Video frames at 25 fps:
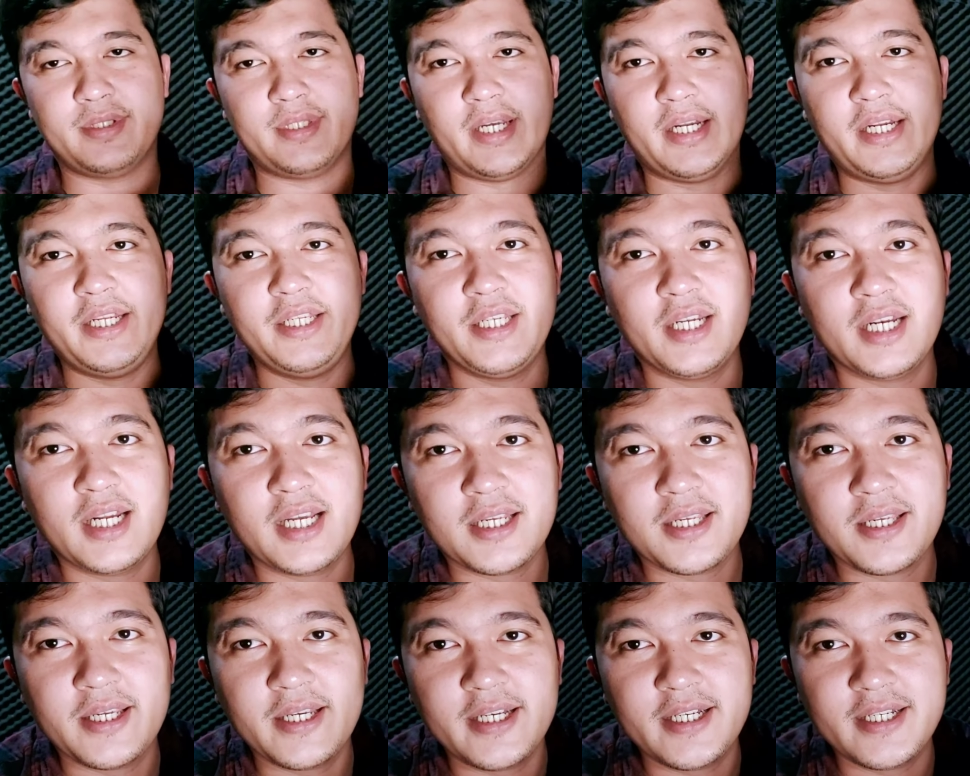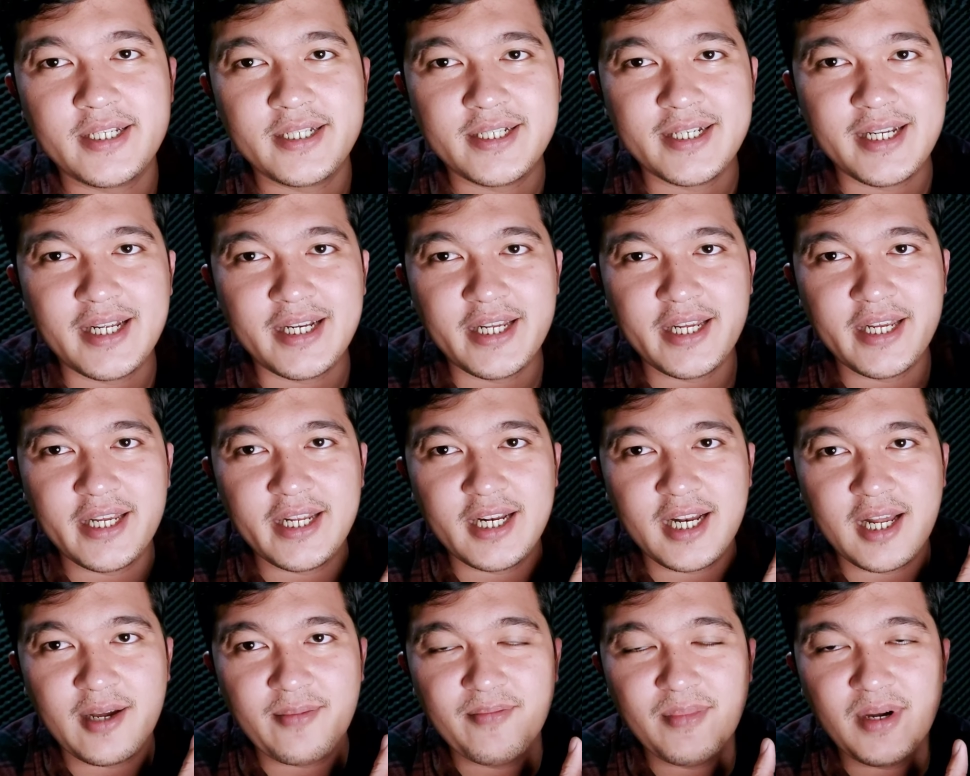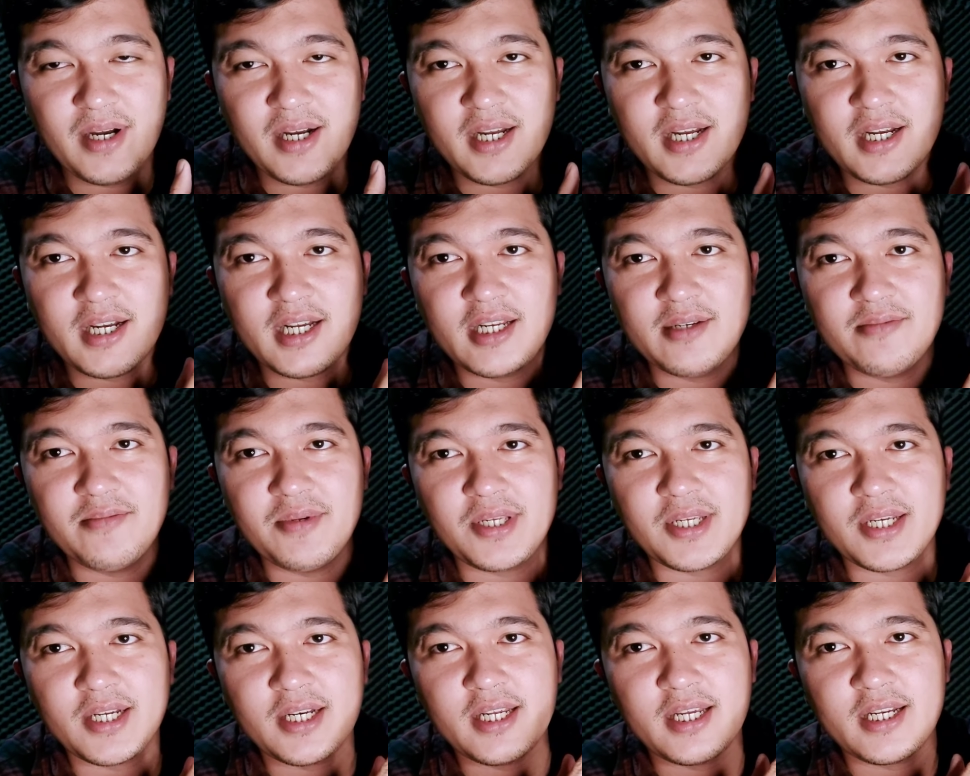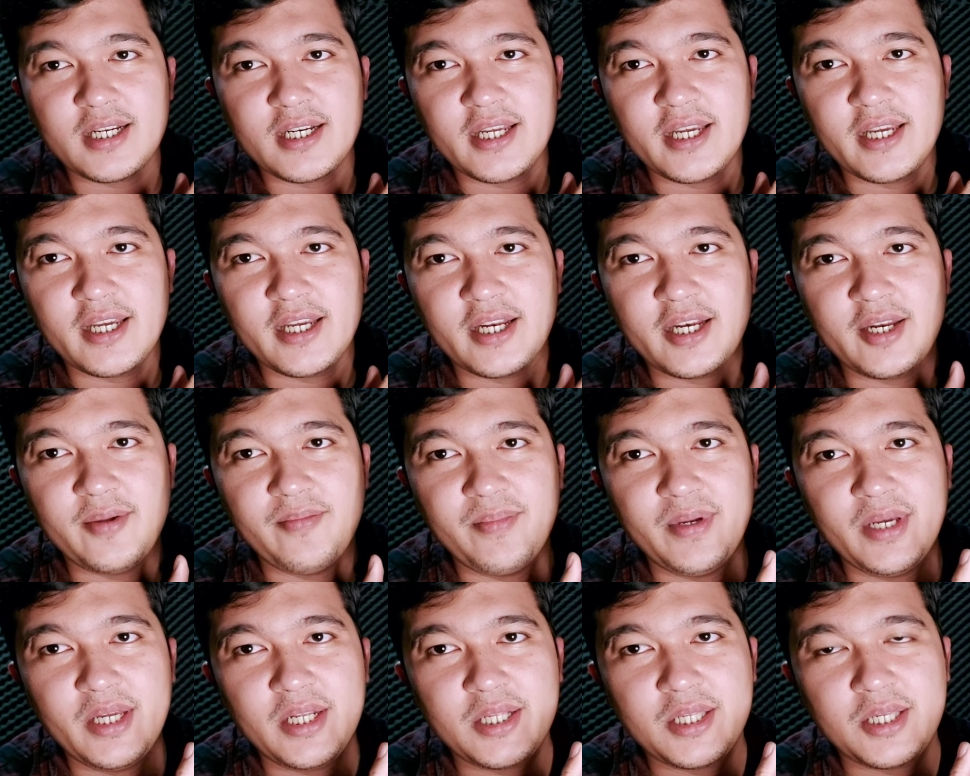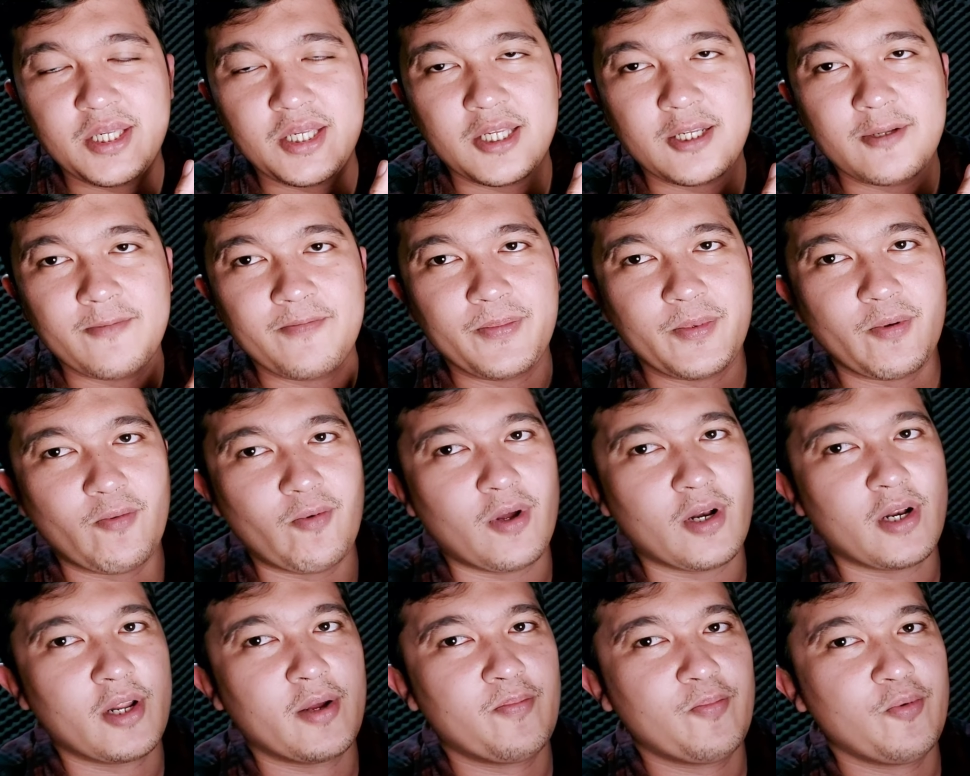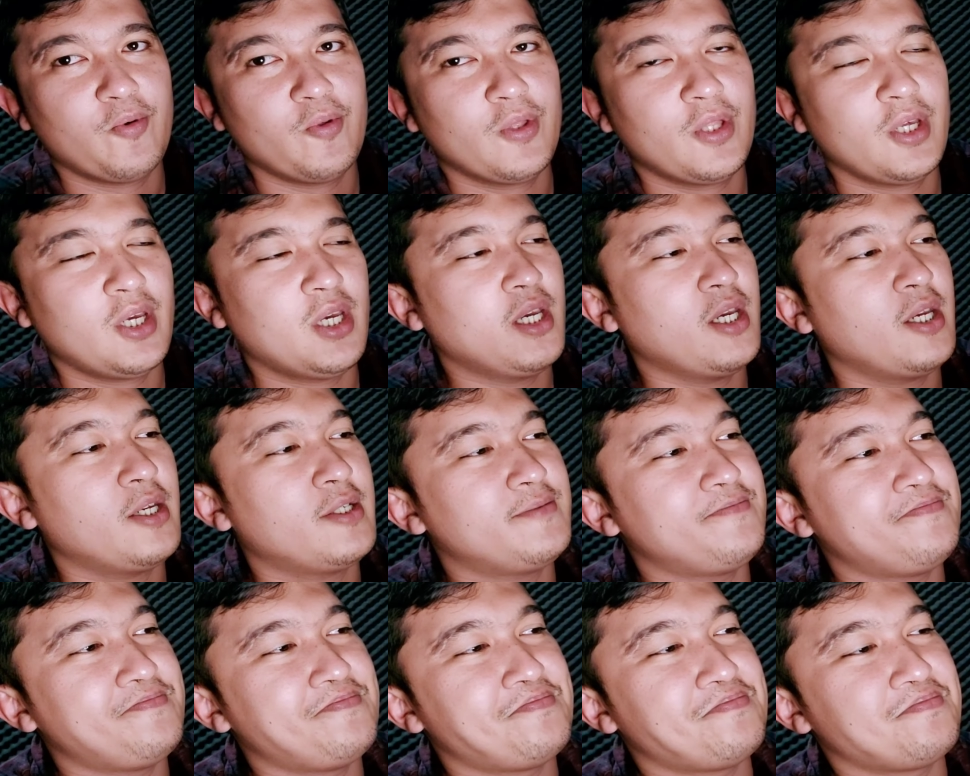jadi jelas ya dari lambangnya kalian bisa lihat nih ini beats warna putih